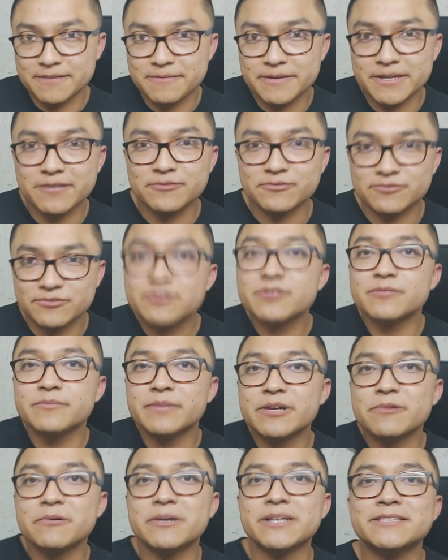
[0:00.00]
dije bien, un
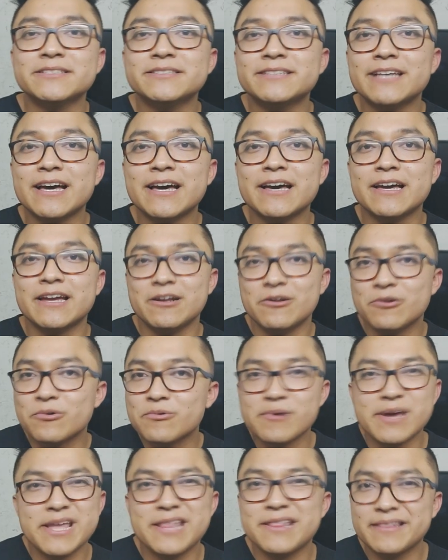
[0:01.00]
sinvergüenza
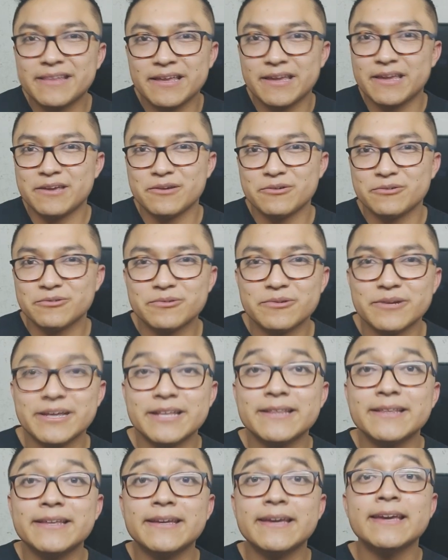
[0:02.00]
elocuente,
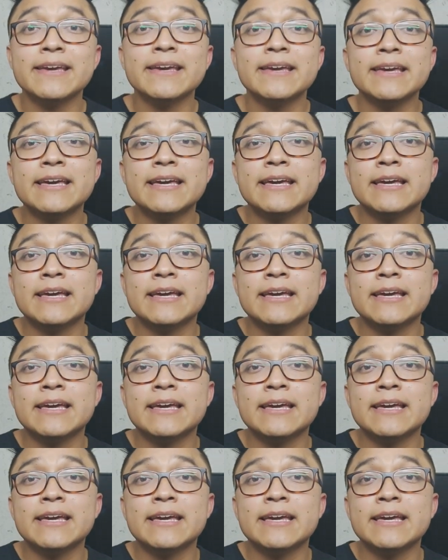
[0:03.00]
ocurrente.